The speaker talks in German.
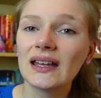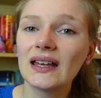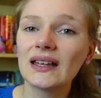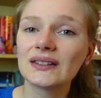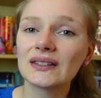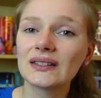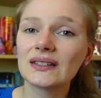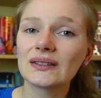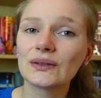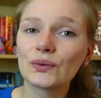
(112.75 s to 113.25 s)

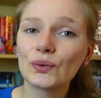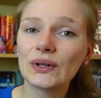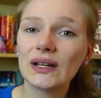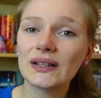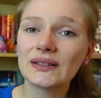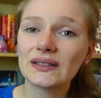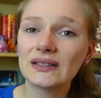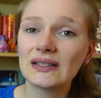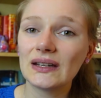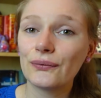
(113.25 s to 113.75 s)
Es ist so,
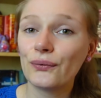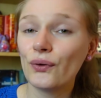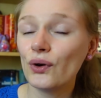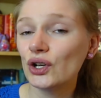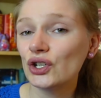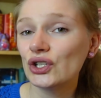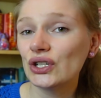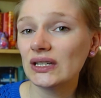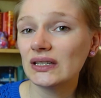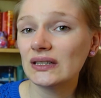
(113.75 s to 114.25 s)
dass in der
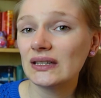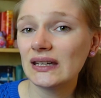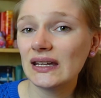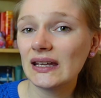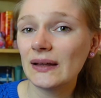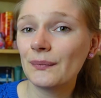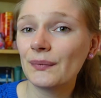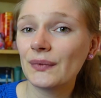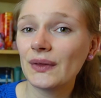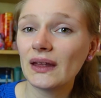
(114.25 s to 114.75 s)
Vorgeschichte
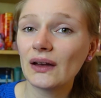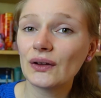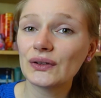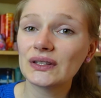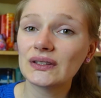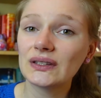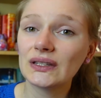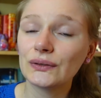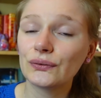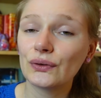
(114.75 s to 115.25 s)
eben aus
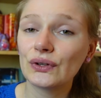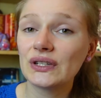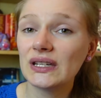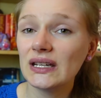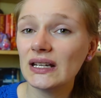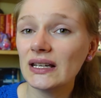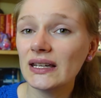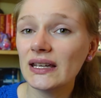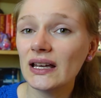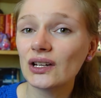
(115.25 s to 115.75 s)
der Sicht von
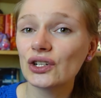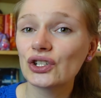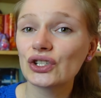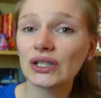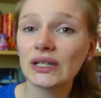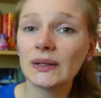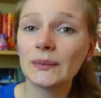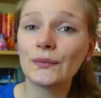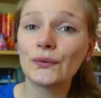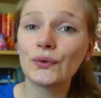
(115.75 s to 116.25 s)
Delia
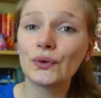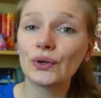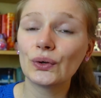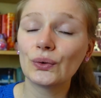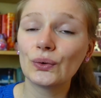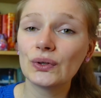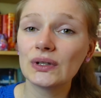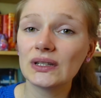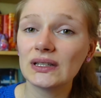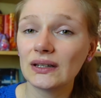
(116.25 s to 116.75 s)
geschrieben wurde
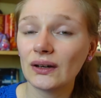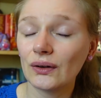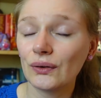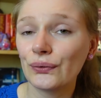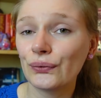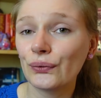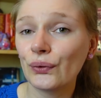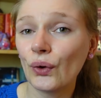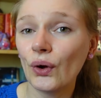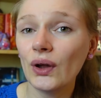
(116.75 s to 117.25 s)
und ihren
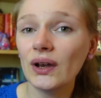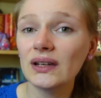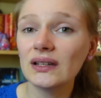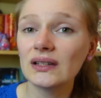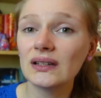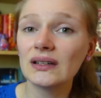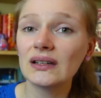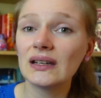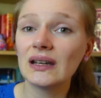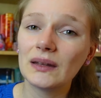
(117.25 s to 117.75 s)

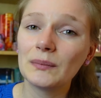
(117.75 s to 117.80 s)
Freundinnen.